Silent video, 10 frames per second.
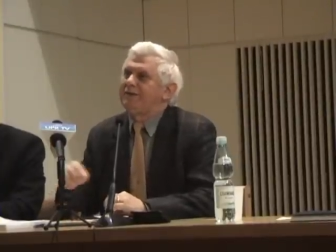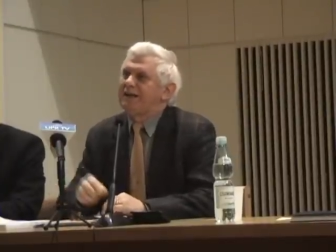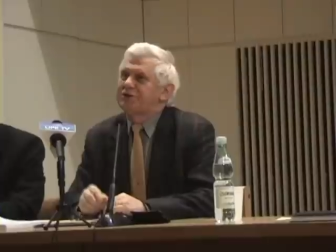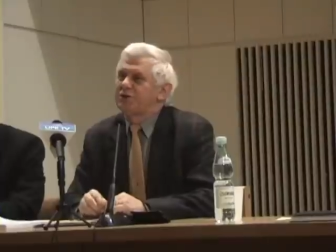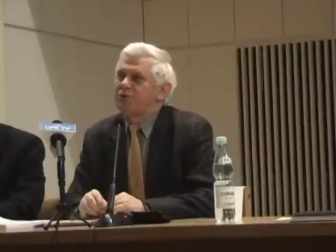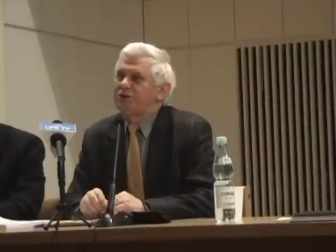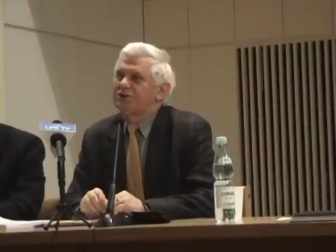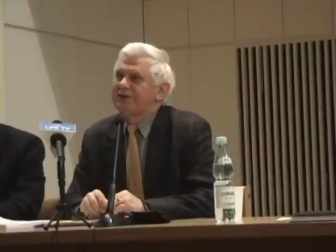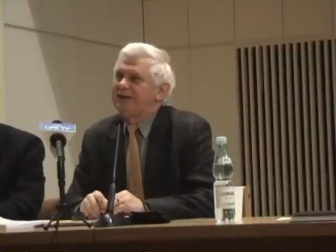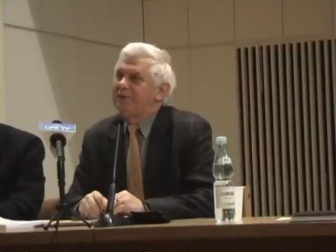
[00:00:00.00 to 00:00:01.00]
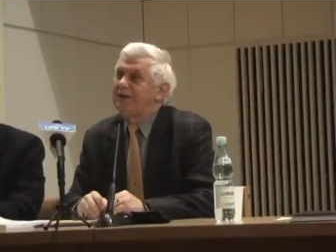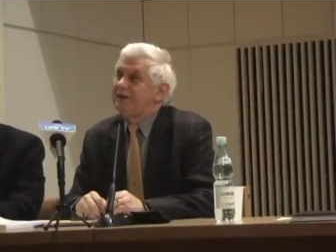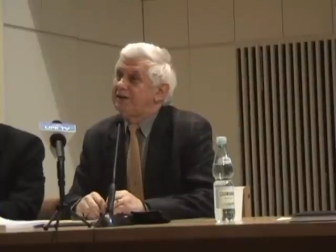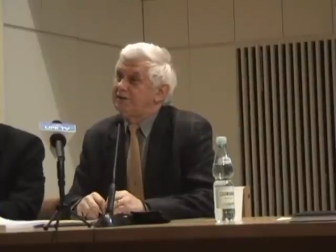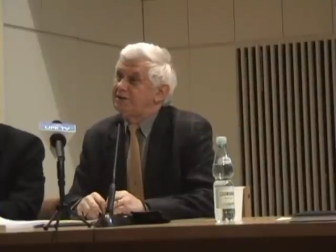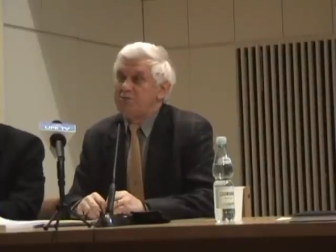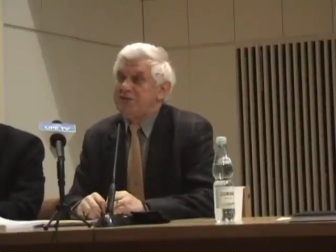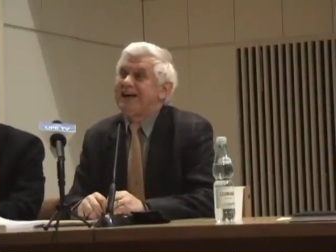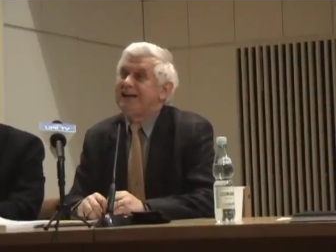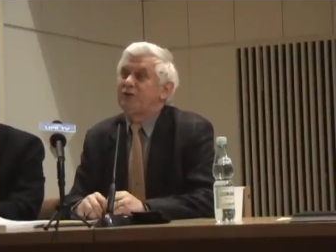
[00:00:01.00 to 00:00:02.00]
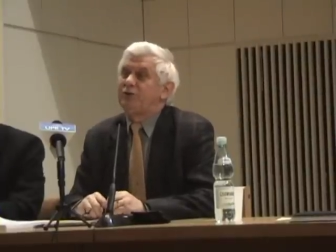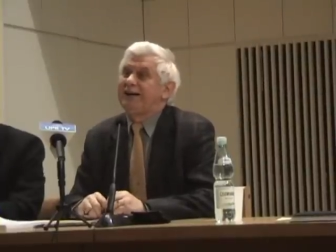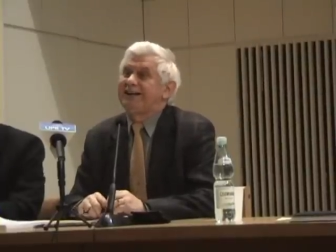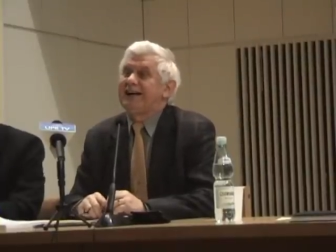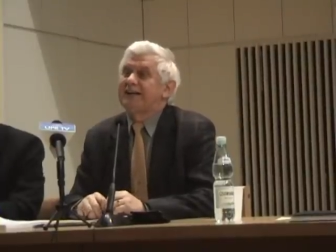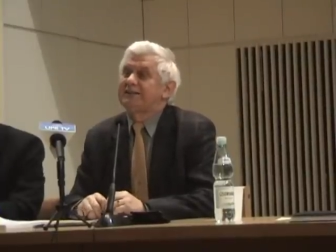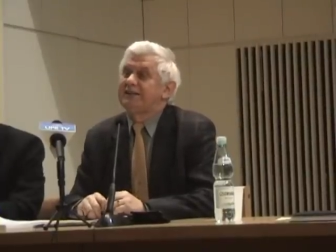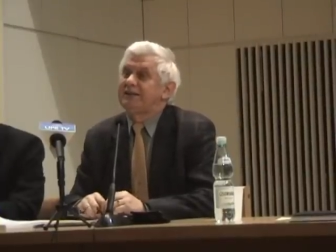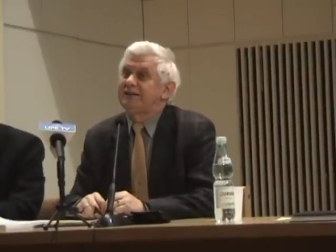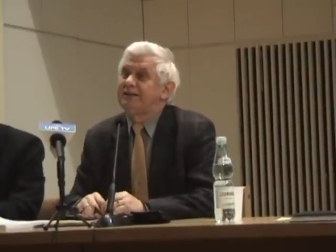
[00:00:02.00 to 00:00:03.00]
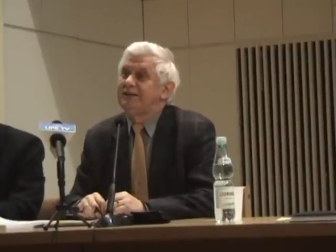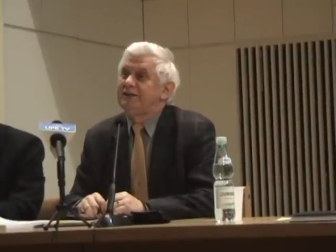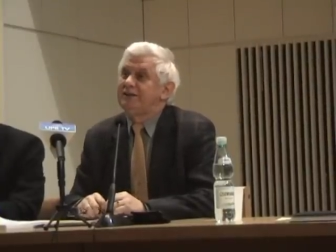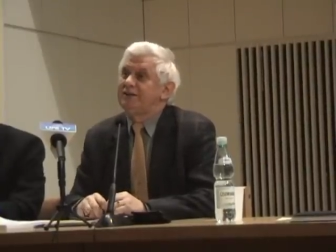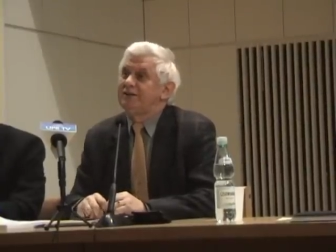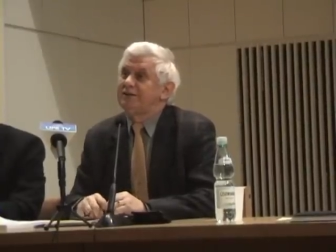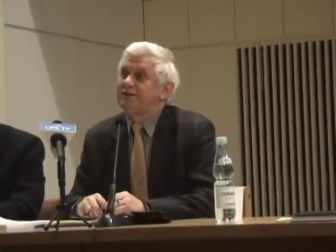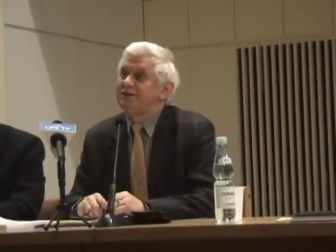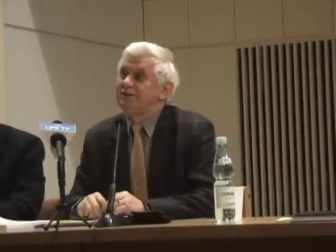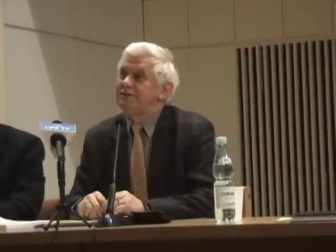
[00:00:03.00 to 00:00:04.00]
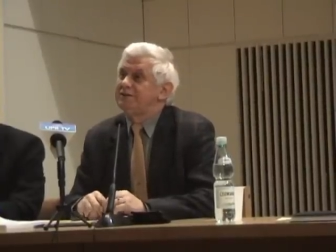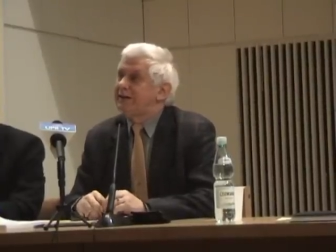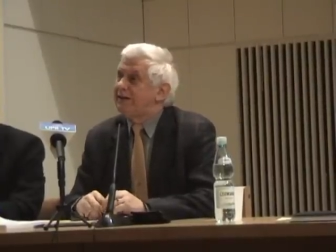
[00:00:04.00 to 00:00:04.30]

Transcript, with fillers: Nasze głosy tam y, zmieniają charakter. Yy,